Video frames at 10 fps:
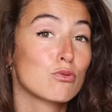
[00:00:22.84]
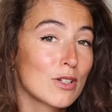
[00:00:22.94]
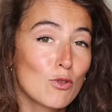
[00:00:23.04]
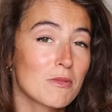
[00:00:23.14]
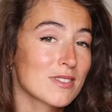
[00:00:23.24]
je
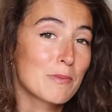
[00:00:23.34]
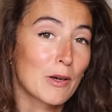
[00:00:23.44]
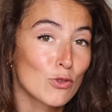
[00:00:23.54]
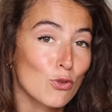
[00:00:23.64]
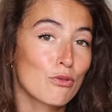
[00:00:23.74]
voulais commencer
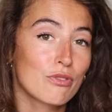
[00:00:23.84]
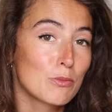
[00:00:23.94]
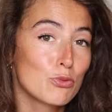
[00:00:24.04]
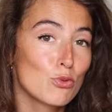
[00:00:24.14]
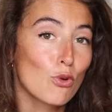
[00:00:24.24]
par notre
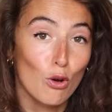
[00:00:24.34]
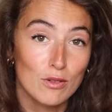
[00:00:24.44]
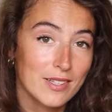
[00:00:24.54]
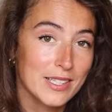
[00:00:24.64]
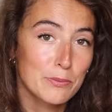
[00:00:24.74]
fabuleux
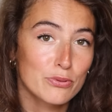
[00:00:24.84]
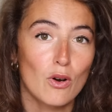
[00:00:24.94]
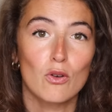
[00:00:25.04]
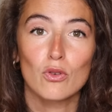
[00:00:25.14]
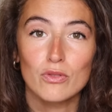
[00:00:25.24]
road trip
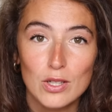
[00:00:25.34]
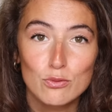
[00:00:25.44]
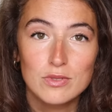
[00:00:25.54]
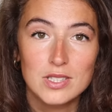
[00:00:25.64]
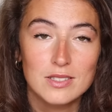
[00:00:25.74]
en
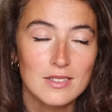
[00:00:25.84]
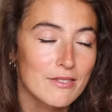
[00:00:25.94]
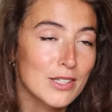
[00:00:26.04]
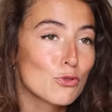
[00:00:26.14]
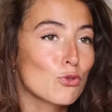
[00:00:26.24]
Andalousie
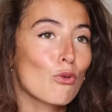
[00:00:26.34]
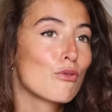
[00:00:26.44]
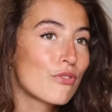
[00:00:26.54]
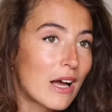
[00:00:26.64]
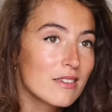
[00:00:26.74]
avec notre
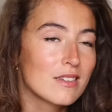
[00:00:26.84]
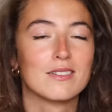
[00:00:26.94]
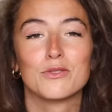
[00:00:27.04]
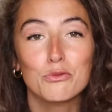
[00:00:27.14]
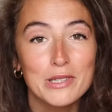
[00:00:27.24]
van
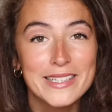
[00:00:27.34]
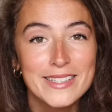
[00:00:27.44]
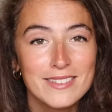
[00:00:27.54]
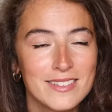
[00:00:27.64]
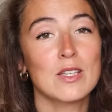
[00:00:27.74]

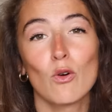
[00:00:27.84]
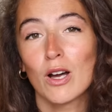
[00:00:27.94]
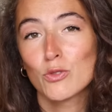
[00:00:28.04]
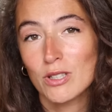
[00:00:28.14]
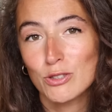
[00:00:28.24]
Willy. Ça
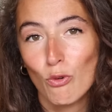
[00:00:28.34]
aura duré